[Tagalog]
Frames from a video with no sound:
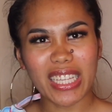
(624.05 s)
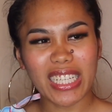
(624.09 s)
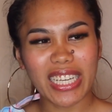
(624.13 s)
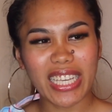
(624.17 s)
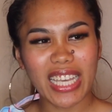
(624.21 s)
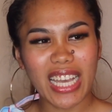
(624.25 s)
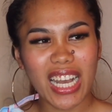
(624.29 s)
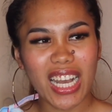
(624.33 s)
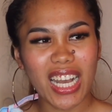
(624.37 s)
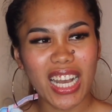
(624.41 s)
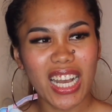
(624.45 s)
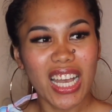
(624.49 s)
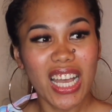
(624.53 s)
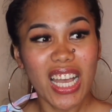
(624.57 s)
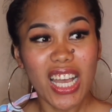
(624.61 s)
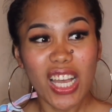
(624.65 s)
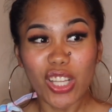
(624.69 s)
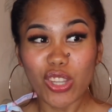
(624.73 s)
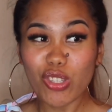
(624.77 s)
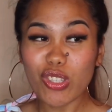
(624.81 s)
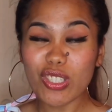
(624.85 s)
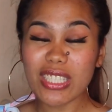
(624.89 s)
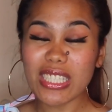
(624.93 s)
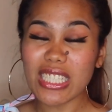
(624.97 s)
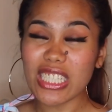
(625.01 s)
Kaya
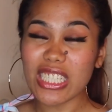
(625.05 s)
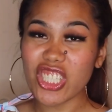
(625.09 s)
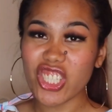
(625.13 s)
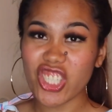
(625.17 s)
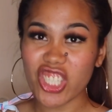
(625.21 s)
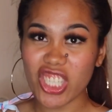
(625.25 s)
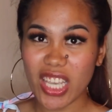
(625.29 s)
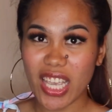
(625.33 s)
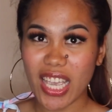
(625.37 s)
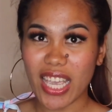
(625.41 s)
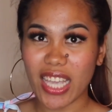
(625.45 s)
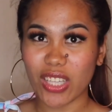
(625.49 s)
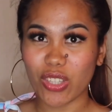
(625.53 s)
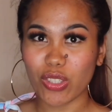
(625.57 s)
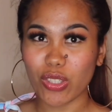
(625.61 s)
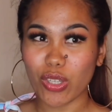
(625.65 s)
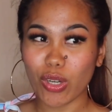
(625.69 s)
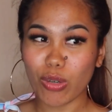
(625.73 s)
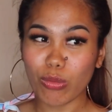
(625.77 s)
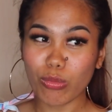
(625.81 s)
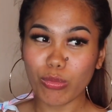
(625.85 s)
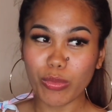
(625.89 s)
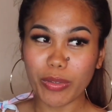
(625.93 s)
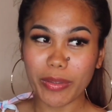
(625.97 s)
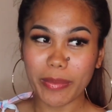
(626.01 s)
dun sa Shein, dun ako
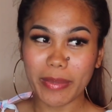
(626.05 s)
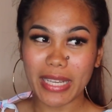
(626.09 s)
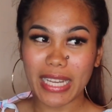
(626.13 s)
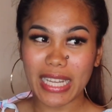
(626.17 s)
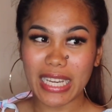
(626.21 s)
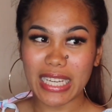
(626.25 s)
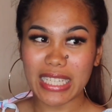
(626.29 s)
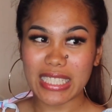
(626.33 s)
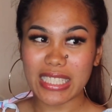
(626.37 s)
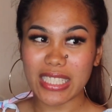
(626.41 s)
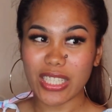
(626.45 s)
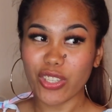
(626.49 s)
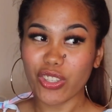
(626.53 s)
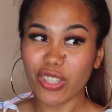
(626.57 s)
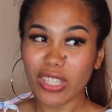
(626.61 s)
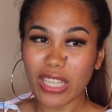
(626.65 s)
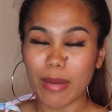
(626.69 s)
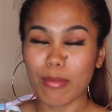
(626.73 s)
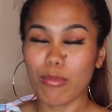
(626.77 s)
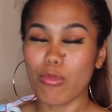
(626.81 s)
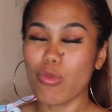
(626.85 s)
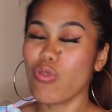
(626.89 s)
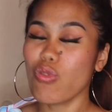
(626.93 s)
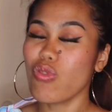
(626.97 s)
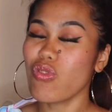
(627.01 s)
bumibili kasi yun nga,
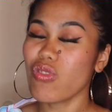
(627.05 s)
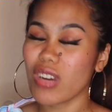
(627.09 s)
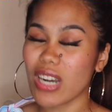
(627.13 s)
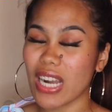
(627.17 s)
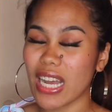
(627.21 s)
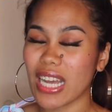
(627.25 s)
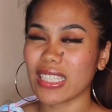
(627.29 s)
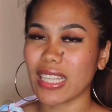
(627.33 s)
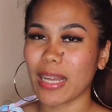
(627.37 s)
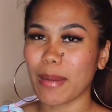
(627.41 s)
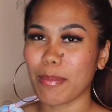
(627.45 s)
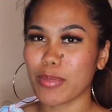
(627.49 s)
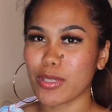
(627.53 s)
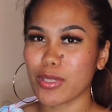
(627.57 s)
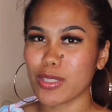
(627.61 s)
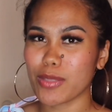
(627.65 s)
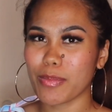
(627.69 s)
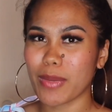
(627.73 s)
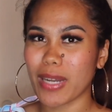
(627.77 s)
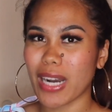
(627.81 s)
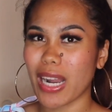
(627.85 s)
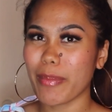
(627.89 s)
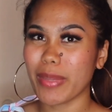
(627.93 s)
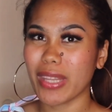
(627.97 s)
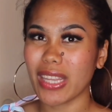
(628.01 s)
mura, tapos
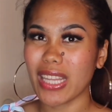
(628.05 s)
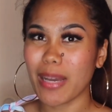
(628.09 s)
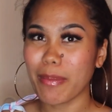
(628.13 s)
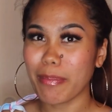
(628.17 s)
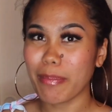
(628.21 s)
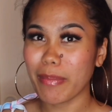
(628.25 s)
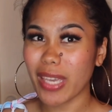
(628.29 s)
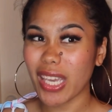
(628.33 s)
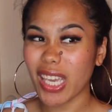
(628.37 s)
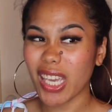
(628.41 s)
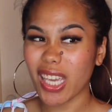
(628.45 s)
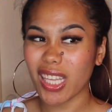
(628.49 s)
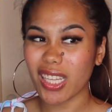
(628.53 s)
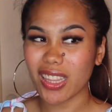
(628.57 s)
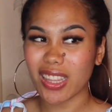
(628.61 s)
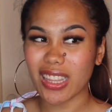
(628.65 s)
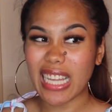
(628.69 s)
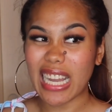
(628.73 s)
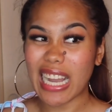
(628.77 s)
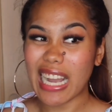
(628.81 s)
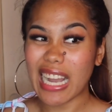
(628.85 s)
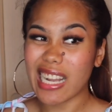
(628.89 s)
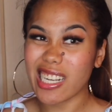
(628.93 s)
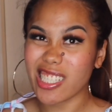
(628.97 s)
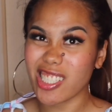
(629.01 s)
maraming damit,
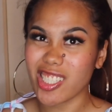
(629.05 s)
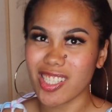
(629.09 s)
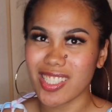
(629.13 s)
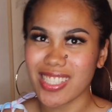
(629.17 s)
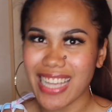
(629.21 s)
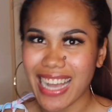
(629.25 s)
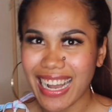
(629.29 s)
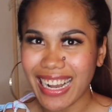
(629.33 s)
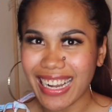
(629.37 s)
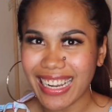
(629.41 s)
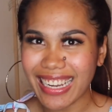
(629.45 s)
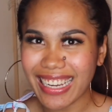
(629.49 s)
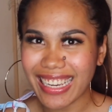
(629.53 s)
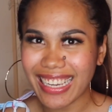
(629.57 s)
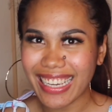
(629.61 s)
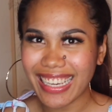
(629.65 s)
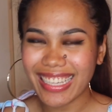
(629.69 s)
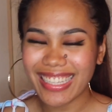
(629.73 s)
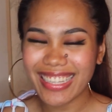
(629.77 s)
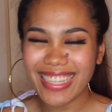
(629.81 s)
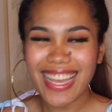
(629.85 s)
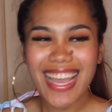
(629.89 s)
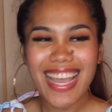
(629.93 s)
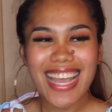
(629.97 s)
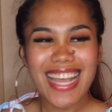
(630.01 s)
na kasya sa
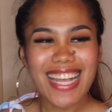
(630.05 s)
akin.